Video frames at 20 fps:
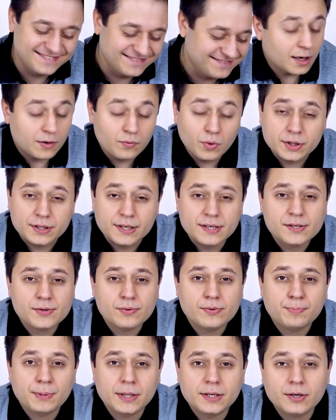Так вот, если
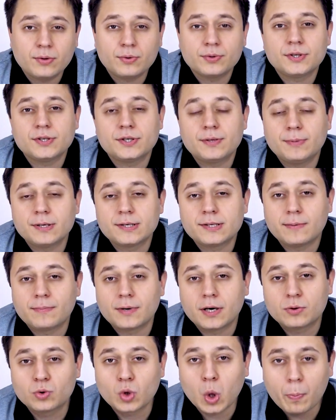вы планируете себе
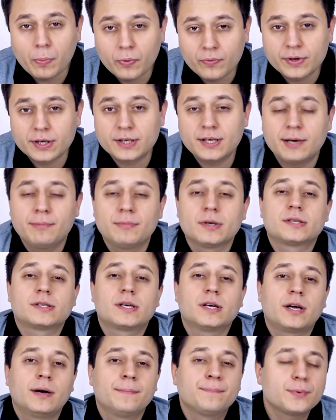собрать топовый
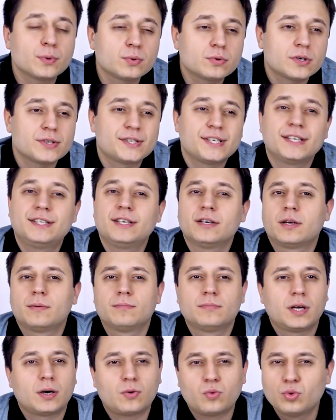геймерский компьютер за
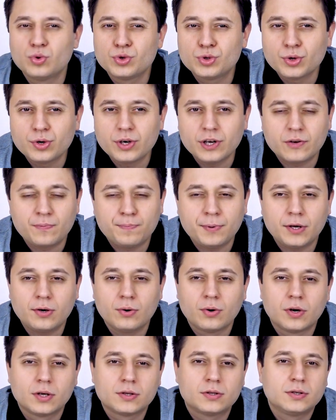делом на кучу лет
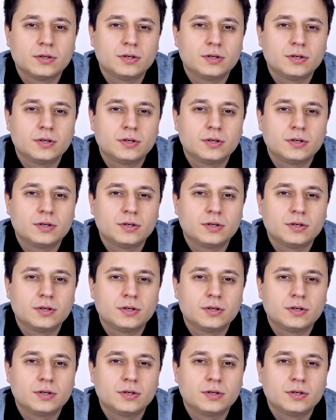вперед,